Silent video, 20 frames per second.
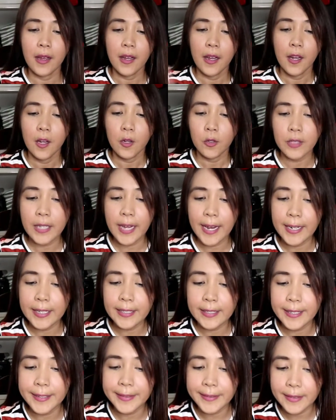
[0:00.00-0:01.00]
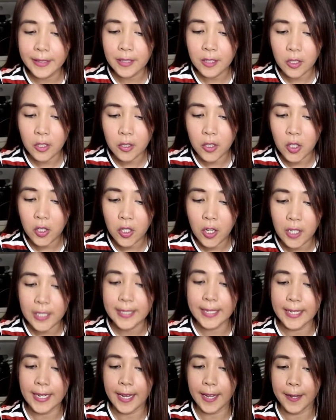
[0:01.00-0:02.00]
Unahin natin tong, ah
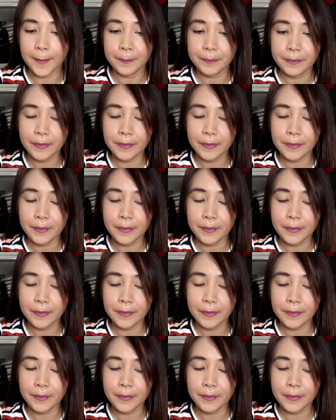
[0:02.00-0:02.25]
sige,